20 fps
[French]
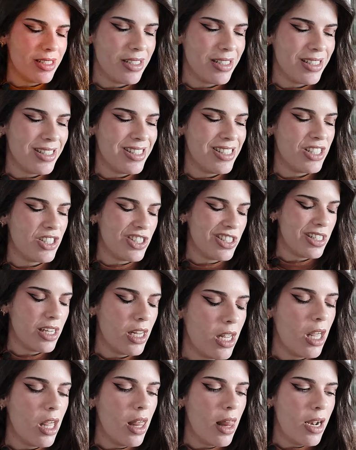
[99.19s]
Des,
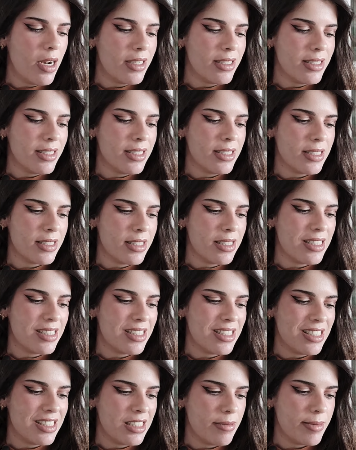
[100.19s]
des
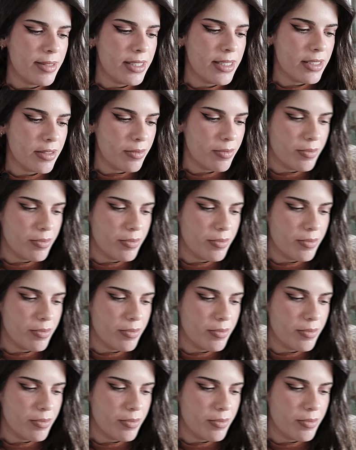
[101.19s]
anciens égyptiens.